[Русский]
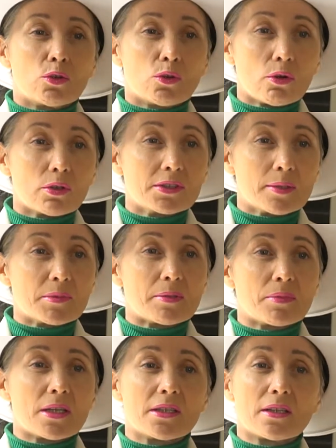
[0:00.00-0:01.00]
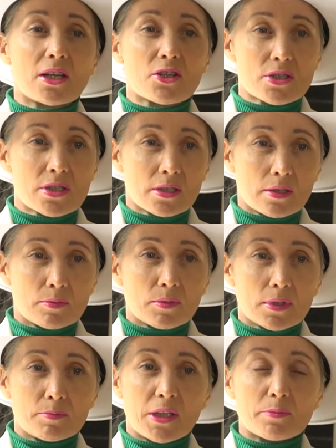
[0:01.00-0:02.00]
но тем не менее наш
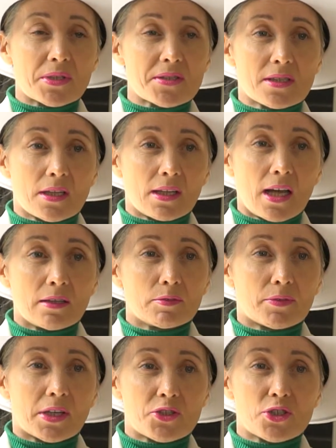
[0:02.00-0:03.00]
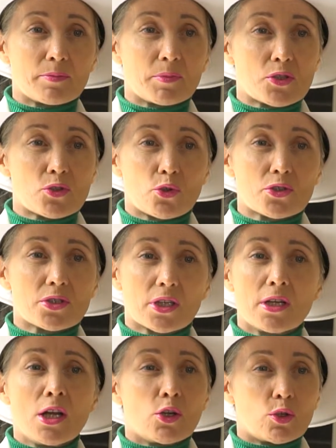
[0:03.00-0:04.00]
медперсонал, врачи,
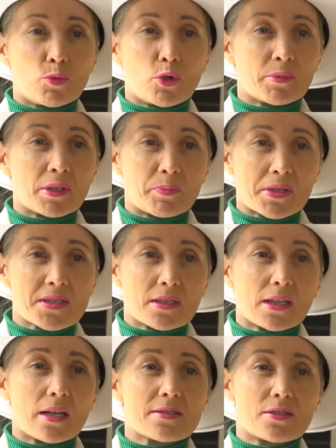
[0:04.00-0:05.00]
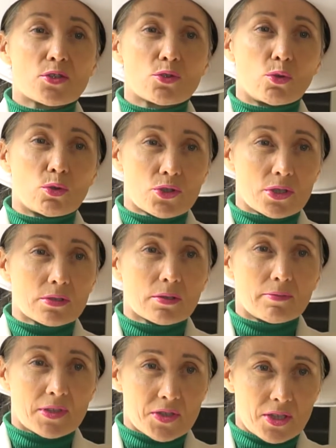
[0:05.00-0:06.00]
медсестры, любой медперсонал здесь очень
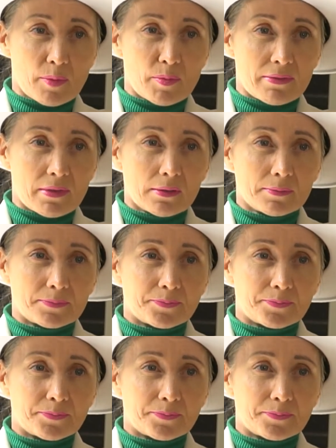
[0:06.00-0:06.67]
востребован.